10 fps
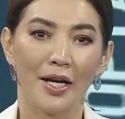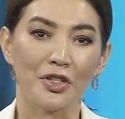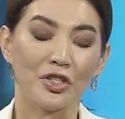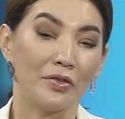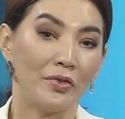
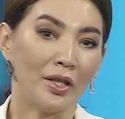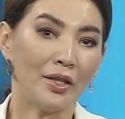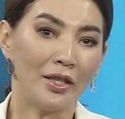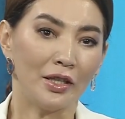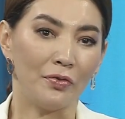
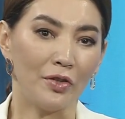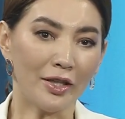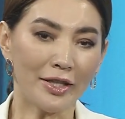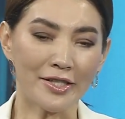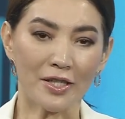«Живи и
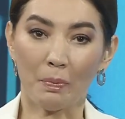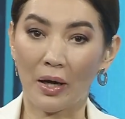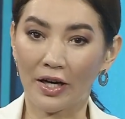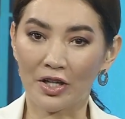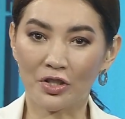двигайся,
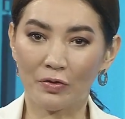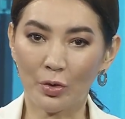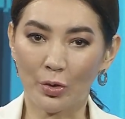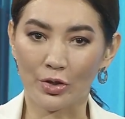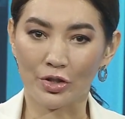пока
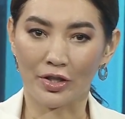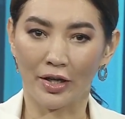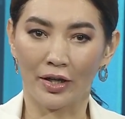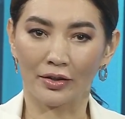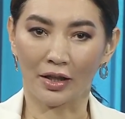живешь».
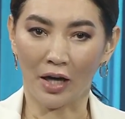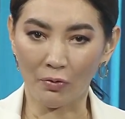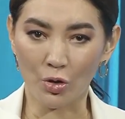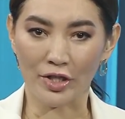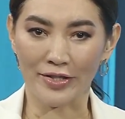Э,
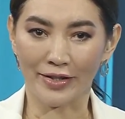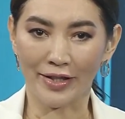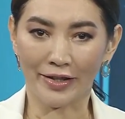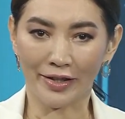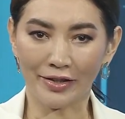таково
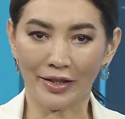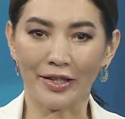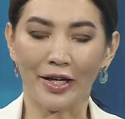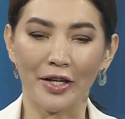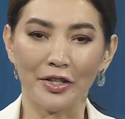жизненное кредо
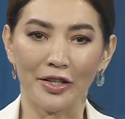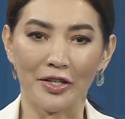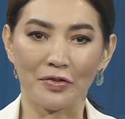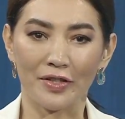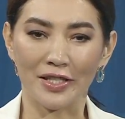героини
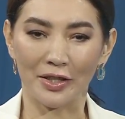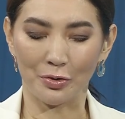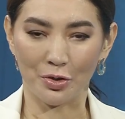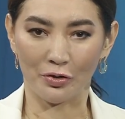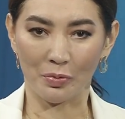нашего
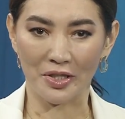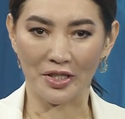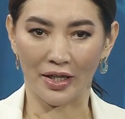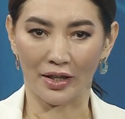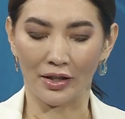следующего
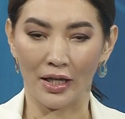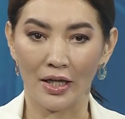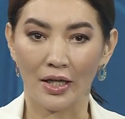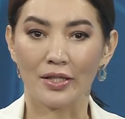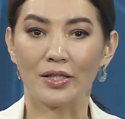материала –
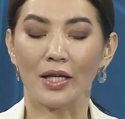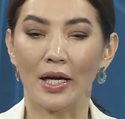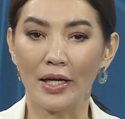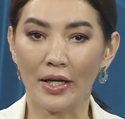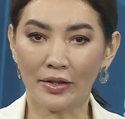
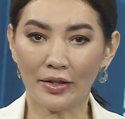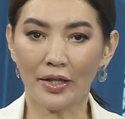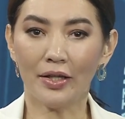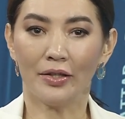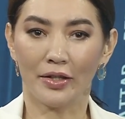
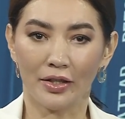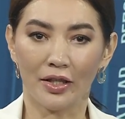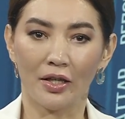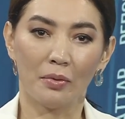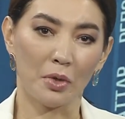столетней
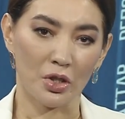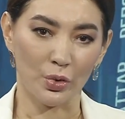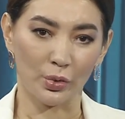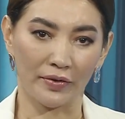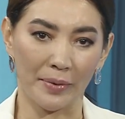Нины
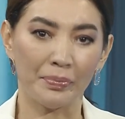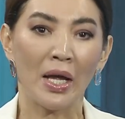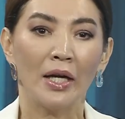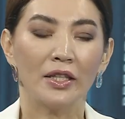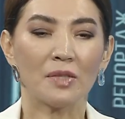Масуновой.
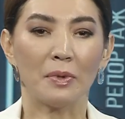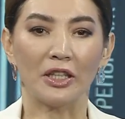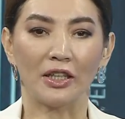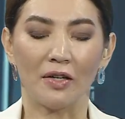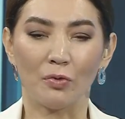
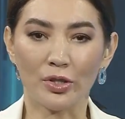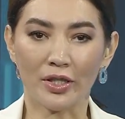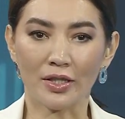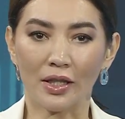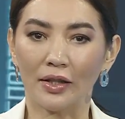Несмотря на
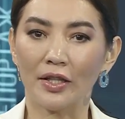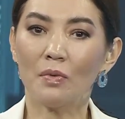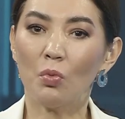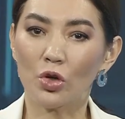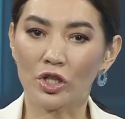возраст, она
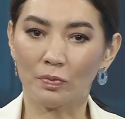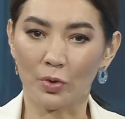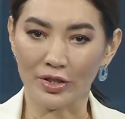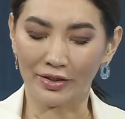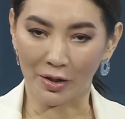не может
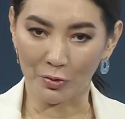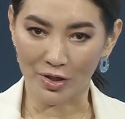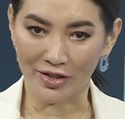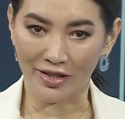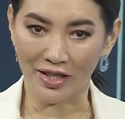просто так
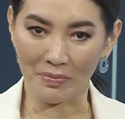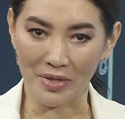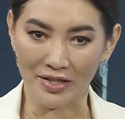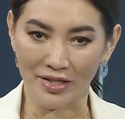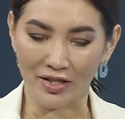усидеть на
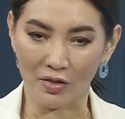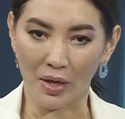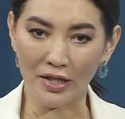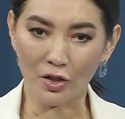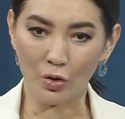месте,
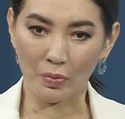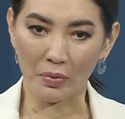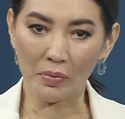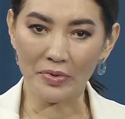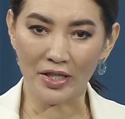занимается
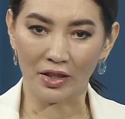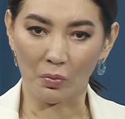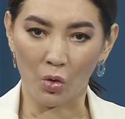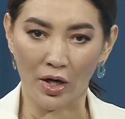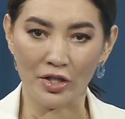любимым
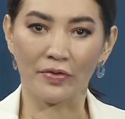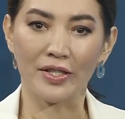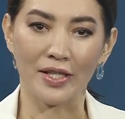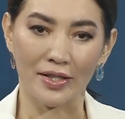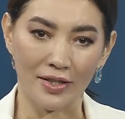делом,
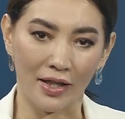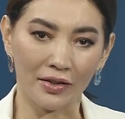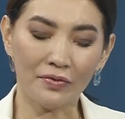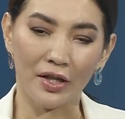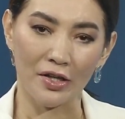ухаживает за
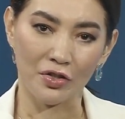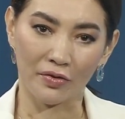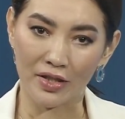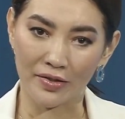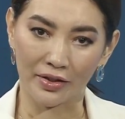садом,
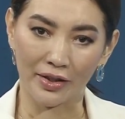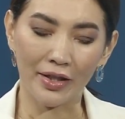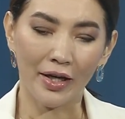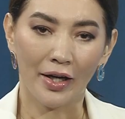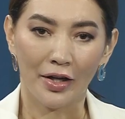выращивает
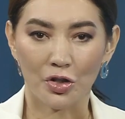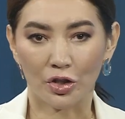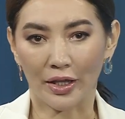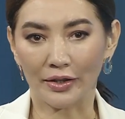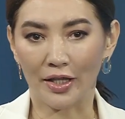цветы,
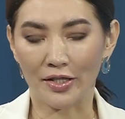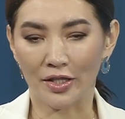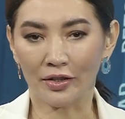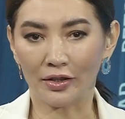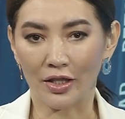читает
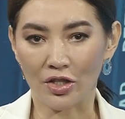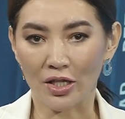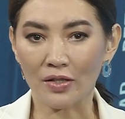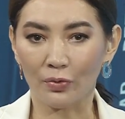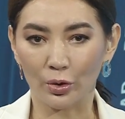газеты и
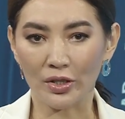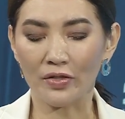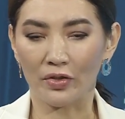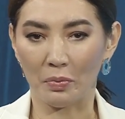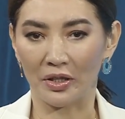даже освоила
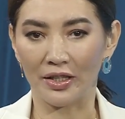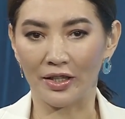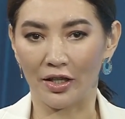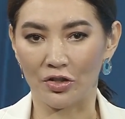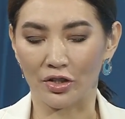
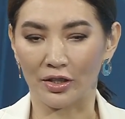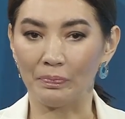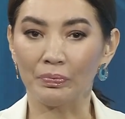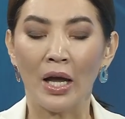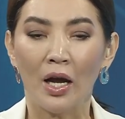современные
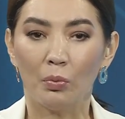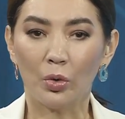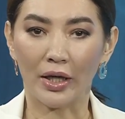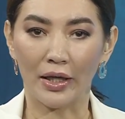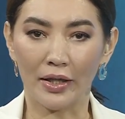гаджеты.
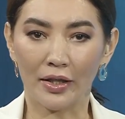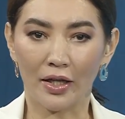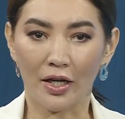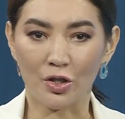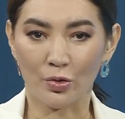Мой
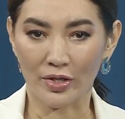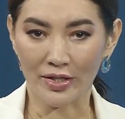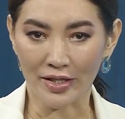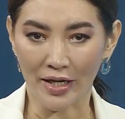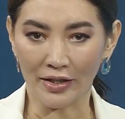коллега
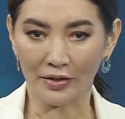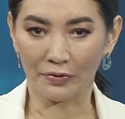Шудин Саидов